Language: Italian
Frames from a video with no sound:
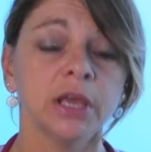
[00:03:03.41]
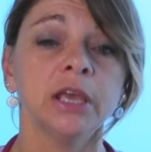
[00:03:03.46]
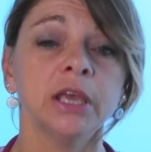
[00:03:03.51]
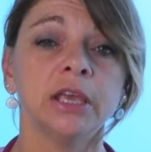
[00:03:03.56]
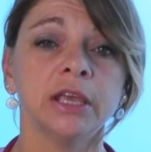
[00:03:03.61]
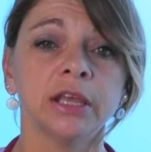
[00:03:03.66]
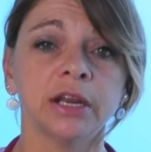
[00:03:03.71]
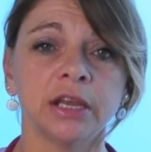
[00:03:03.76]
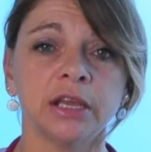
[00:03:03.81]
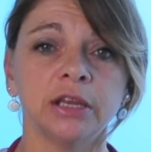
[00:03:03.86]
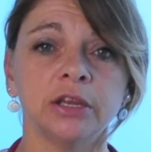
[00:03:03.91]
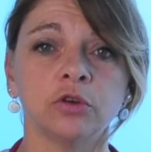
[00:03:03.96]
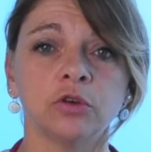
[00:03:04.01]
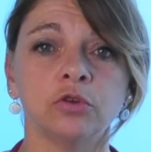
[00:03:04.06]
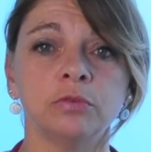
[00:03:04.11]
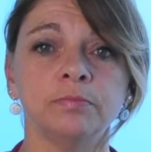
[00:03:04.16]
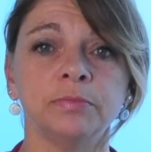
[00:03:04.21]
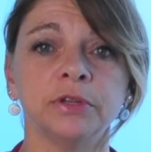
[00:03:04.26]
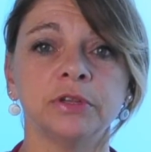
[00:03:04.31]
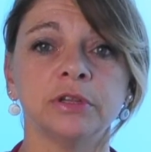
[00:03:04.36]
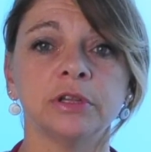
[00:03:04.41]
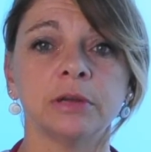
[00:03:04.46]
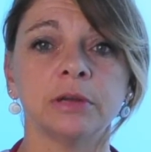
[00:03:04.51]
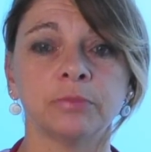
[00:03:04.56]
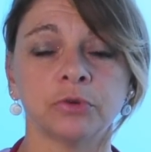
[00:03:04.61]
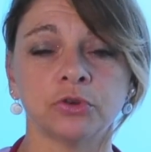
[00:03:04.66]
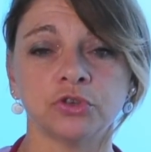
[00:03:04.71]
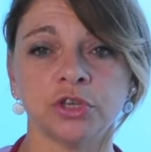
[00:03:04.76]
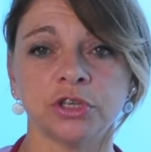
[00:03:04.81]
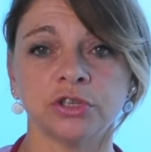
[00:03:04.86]
I reni colpiti dal
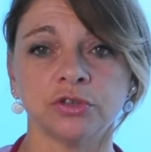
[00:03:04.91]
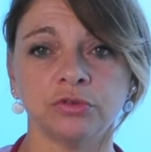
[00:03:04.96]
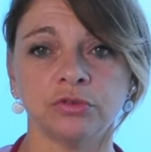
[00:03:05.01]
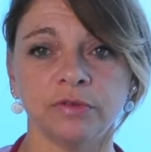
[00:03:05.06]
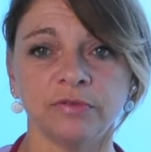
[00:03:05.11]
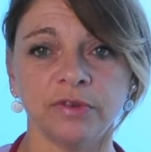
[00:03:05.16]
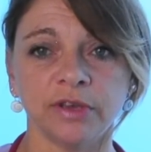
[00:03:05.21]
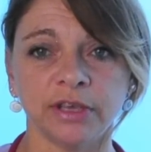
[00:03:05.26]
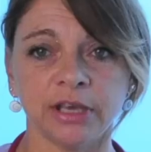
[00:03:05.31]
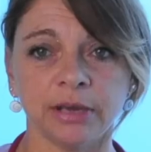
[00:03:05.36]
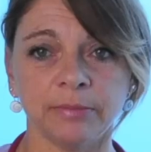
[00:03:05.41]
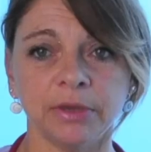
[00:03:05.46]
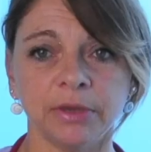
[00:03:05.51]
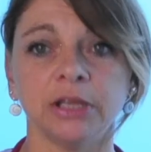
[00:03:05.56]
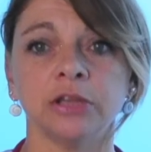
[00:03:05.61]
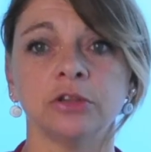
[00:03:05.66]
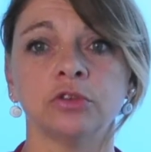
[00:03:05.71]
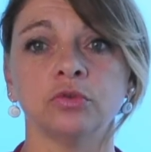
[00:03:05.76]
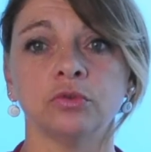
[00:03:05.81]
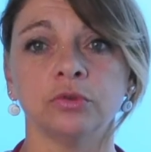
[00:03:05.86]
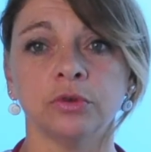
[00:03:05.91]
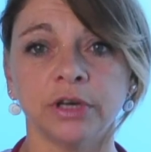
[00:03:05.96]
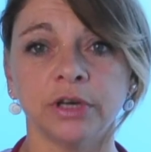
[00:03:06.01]
processo di vecchiamento